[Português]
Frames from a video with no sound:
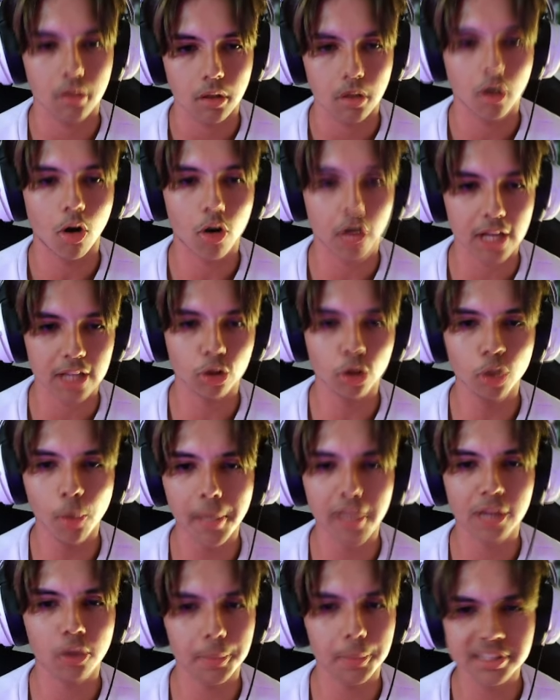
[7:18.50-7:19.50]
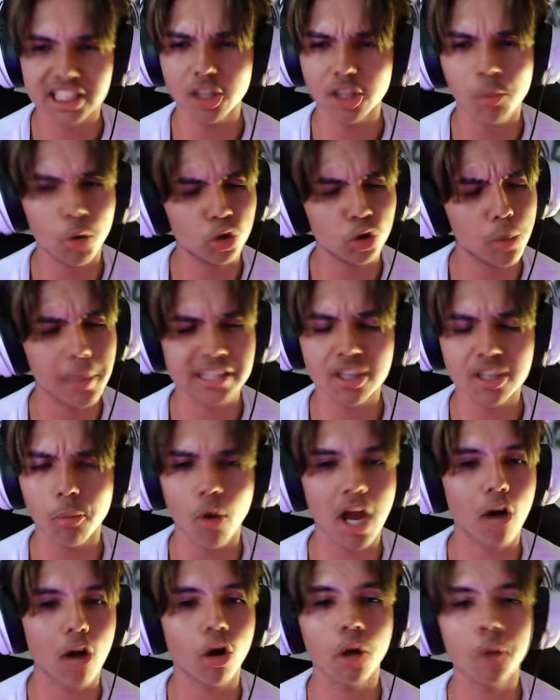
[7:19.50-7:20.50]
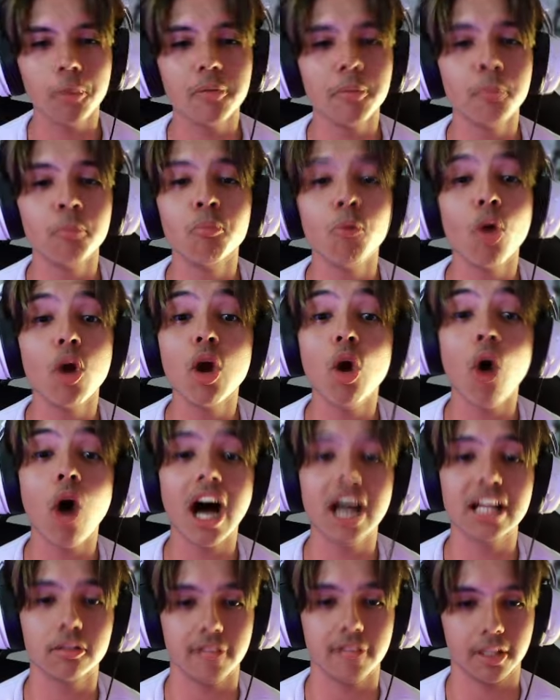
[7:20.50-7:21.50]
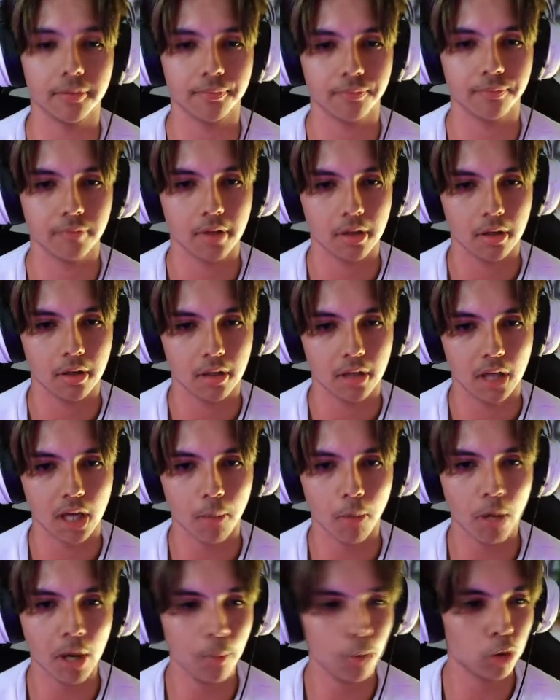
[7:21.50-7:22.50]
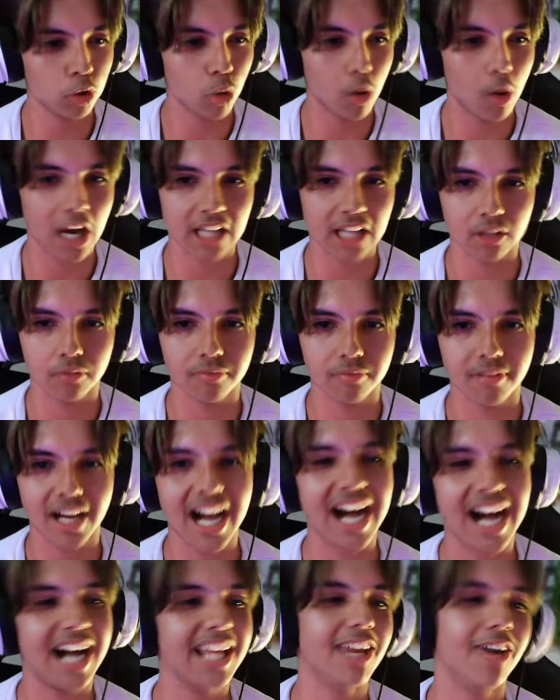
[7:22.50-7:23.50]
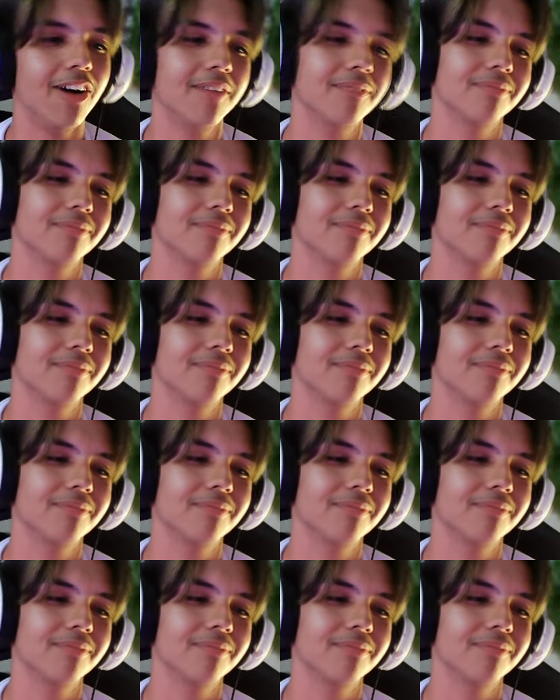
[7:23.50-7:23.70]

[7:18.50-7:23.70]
Ok, tô indo bem, tô me saindo muito bem. Se eu morrer agora, eu morri honrado, velho. Eu morri muito honrado. Ah, aí, ó.